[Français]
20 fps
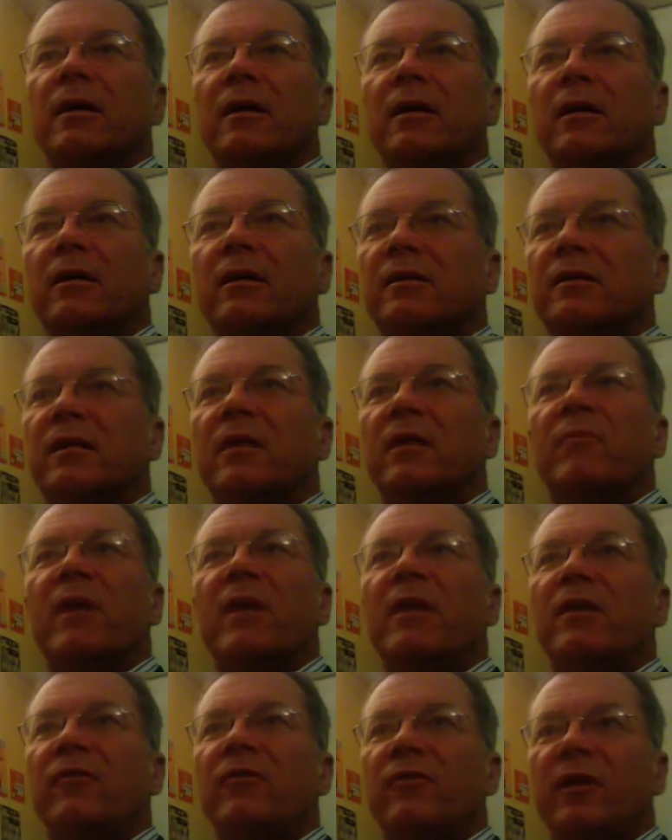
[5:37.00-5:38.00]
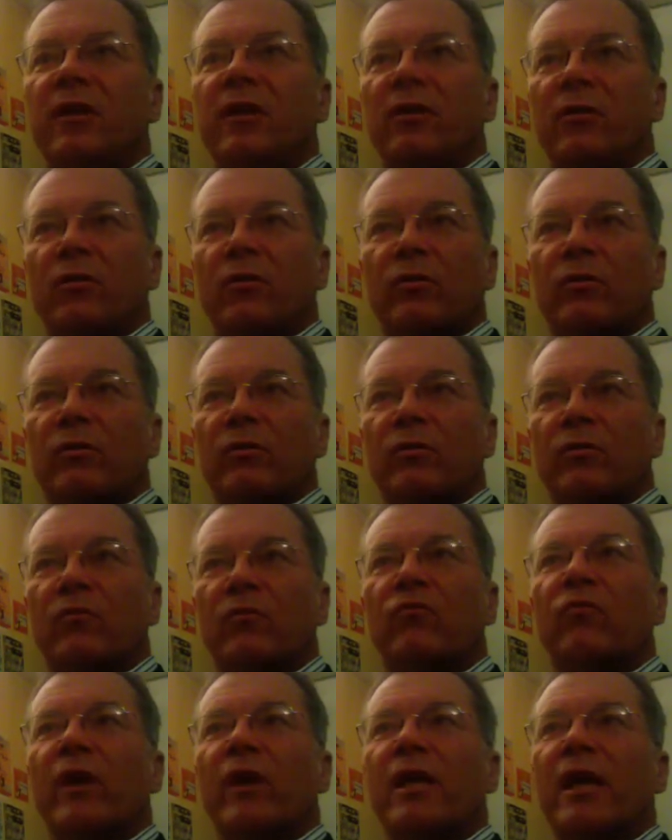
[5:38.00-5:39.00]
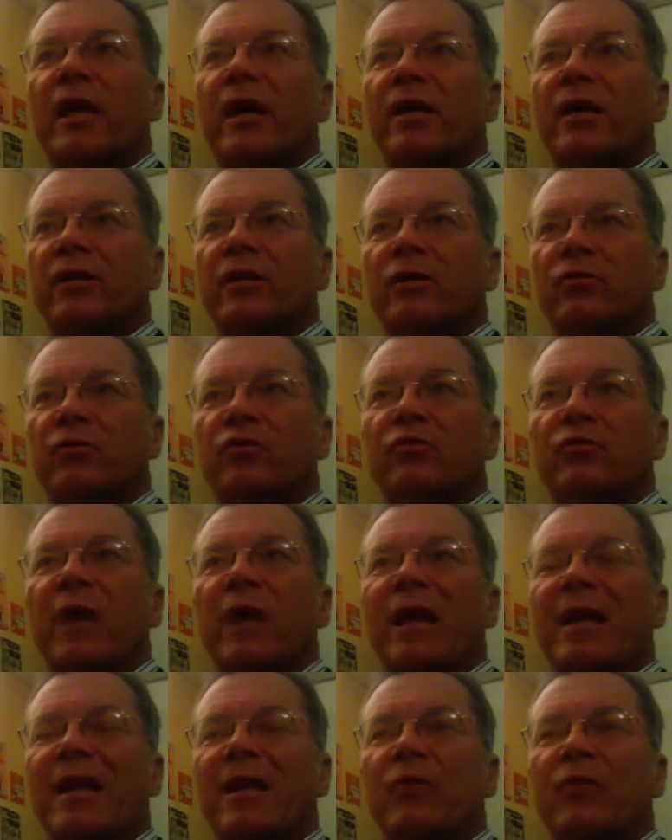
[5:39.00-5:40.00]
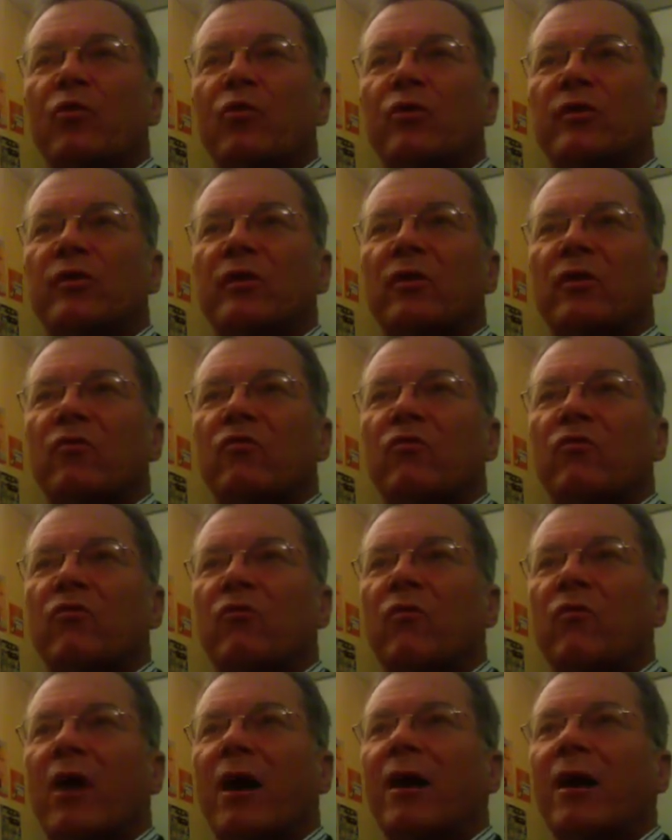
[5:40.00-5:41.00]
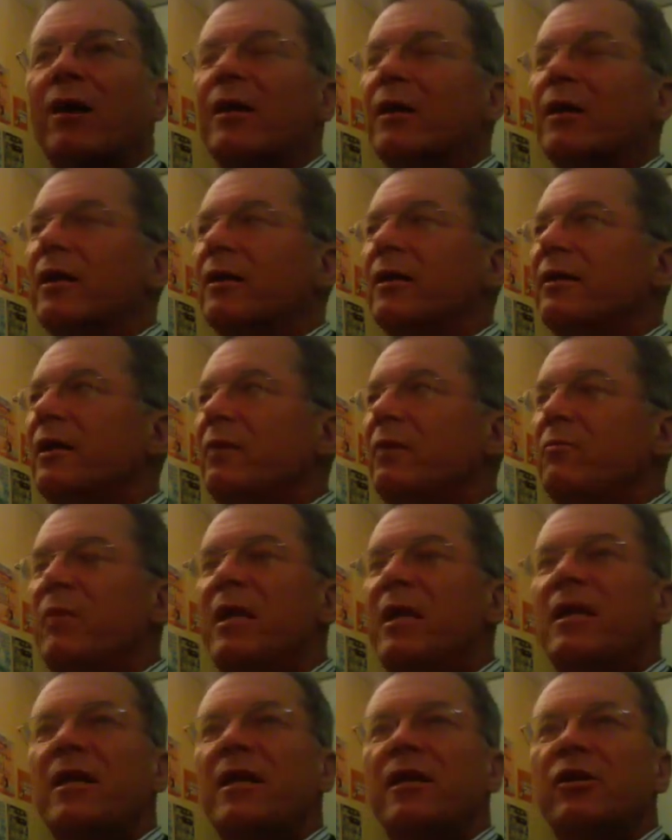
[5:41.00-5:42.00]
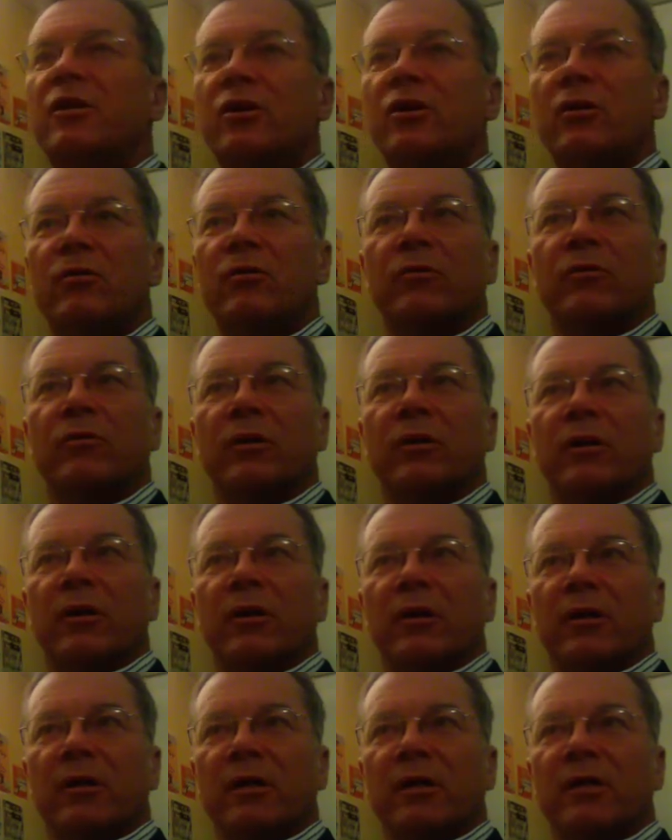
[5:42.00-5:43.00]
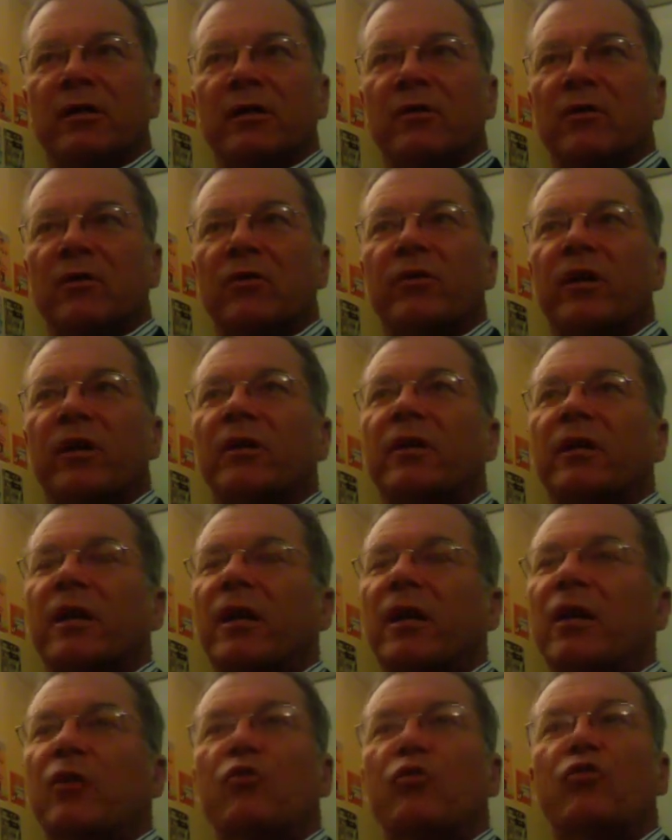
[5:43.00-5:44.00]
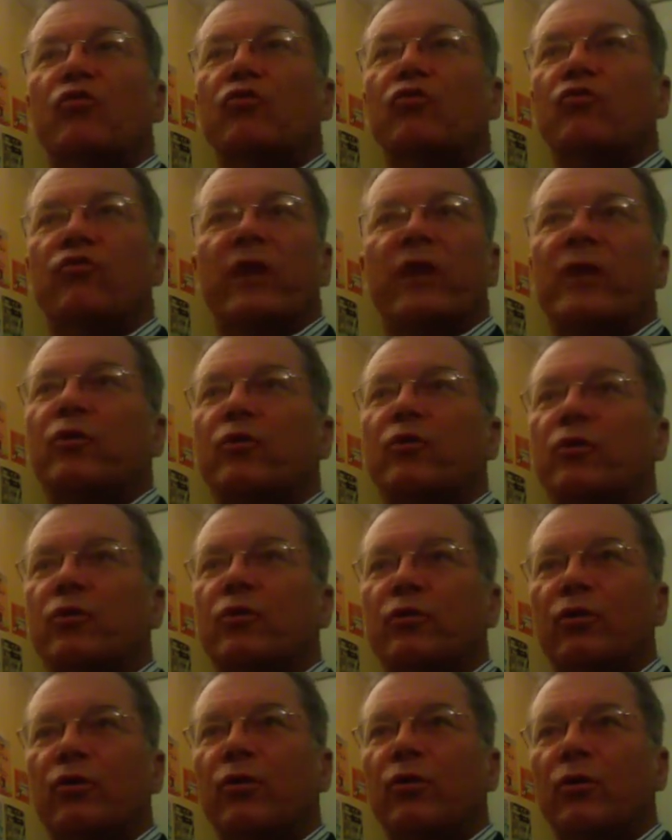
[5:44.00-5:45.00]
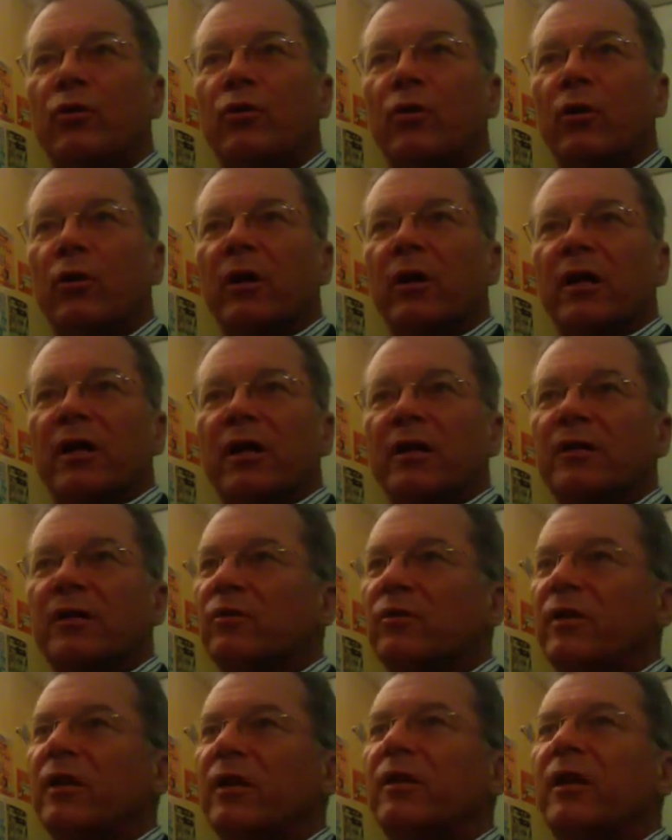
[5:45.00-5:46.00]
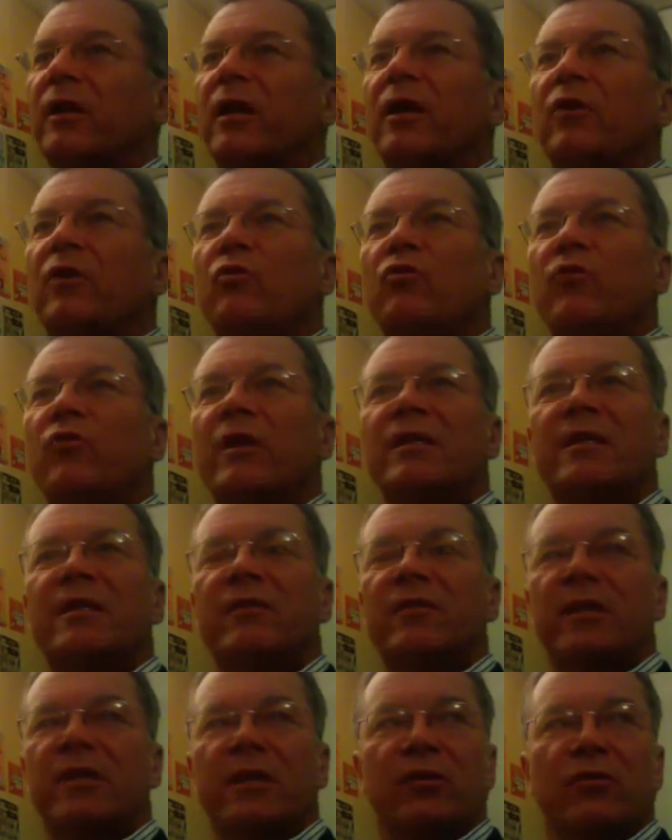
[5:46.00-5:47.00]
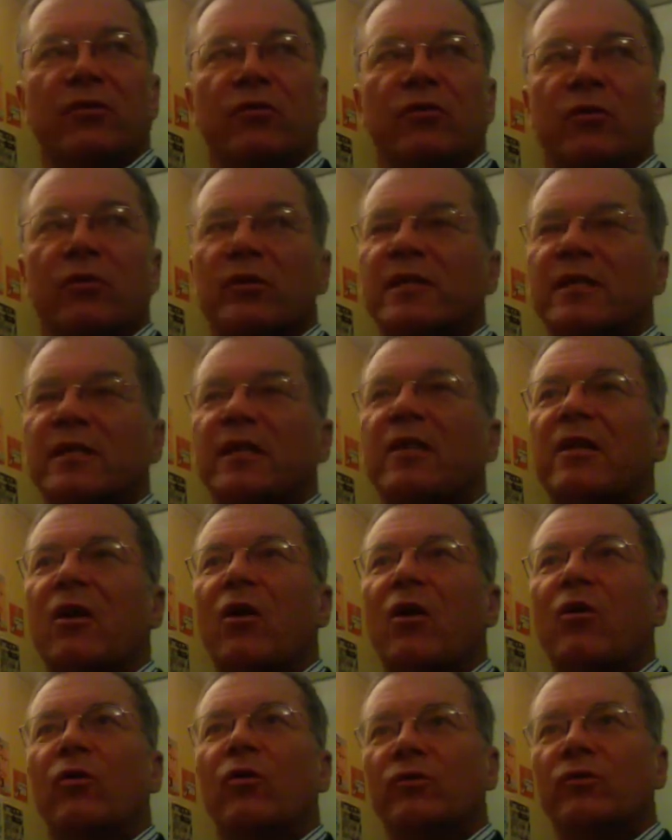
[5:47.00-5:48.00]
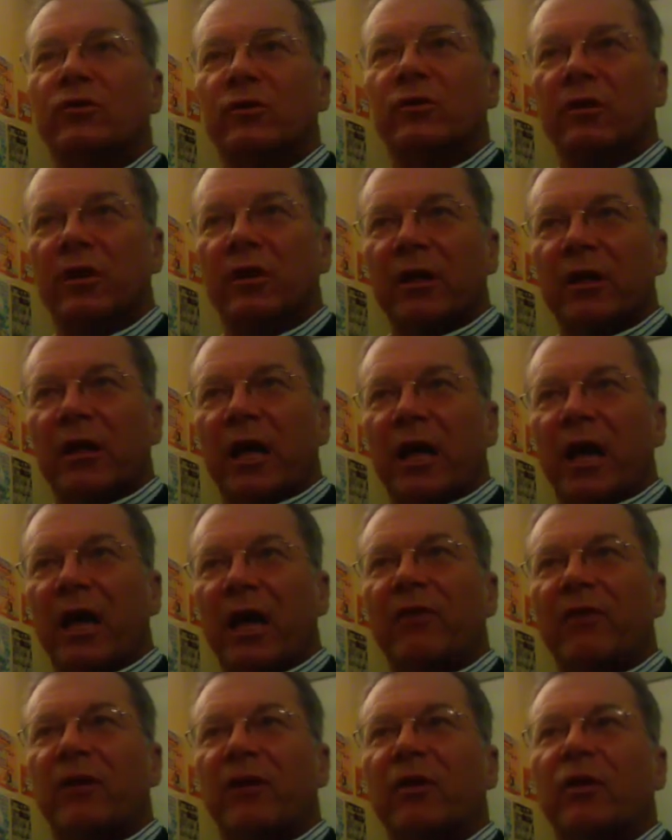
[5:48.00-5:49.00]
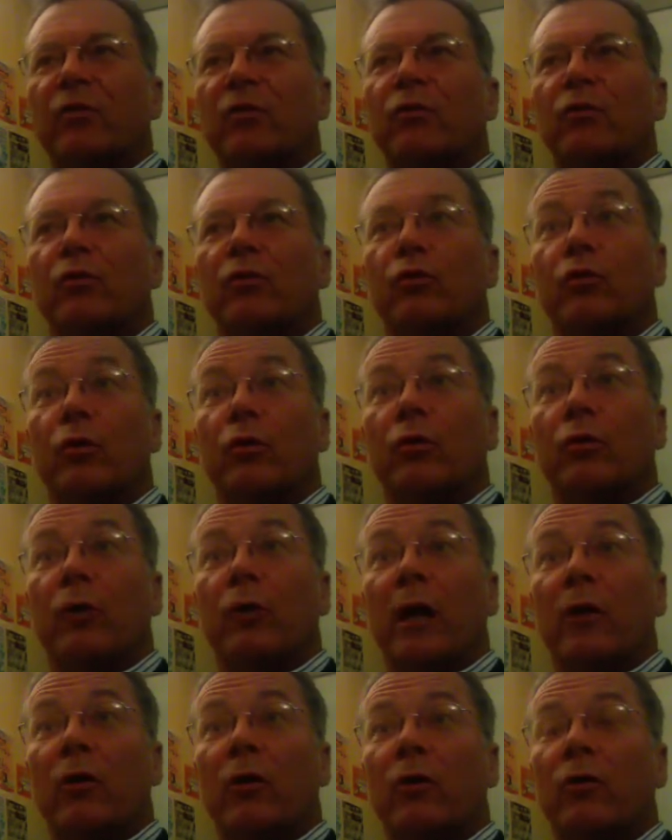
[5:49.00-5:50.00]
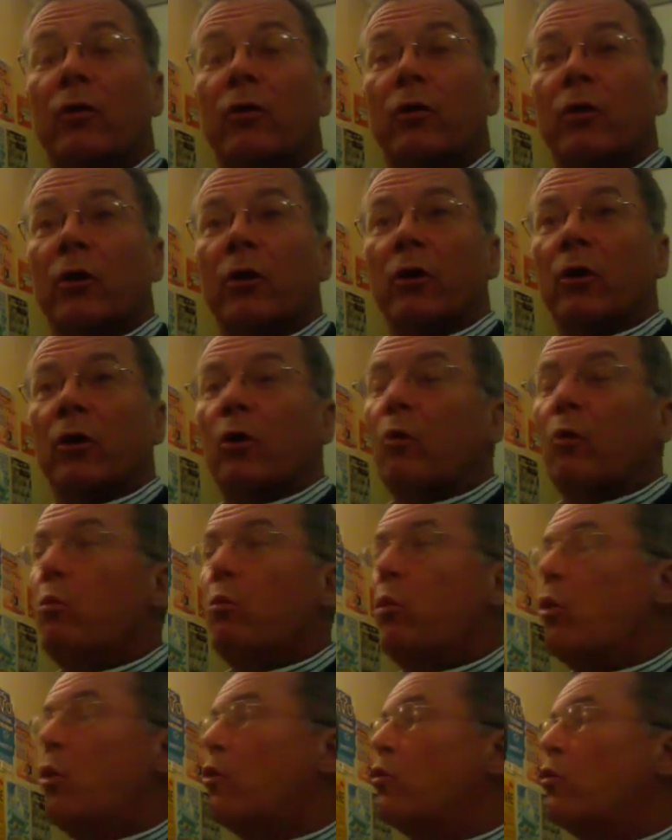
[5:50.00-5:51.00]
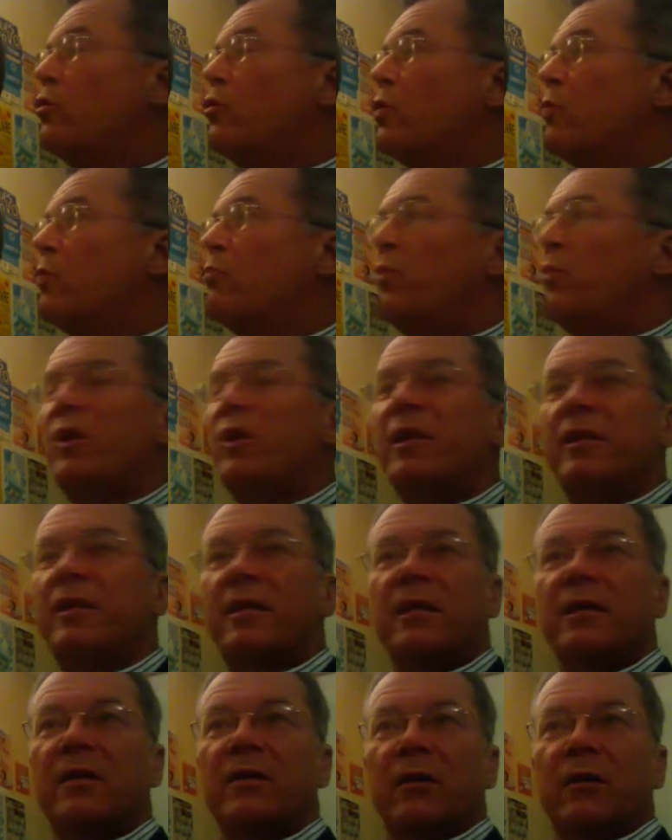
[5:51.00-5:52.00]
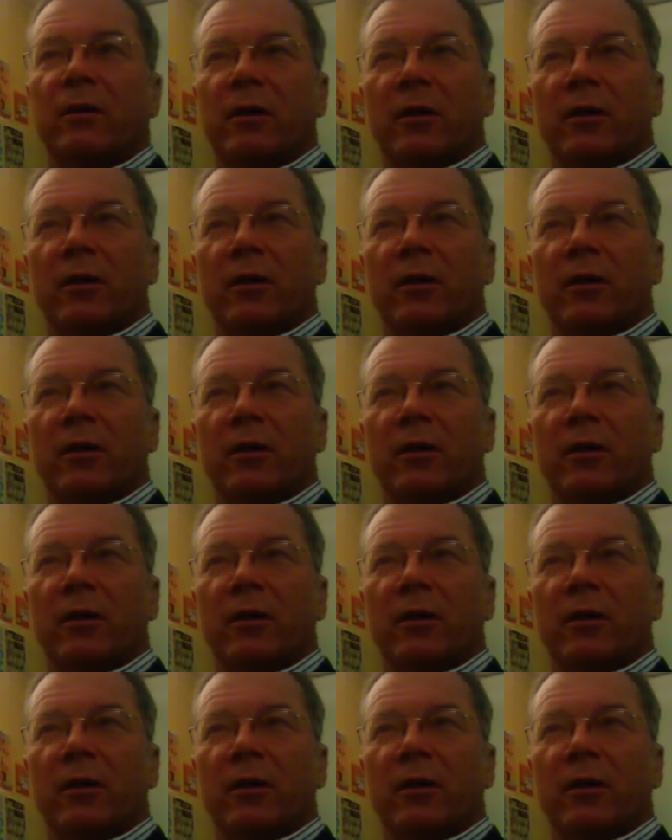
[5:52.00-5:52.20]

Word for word: et ce qui est magnifique quand on voyage et qu'on se met à l'écoute, c'est on voit des milliers de gens qui sont en train de créer une nouvelle culture, qui sont en train de créer une nouvelle civilisation dans le silence, avec, euh, alors que beaucoup d'hommes politiques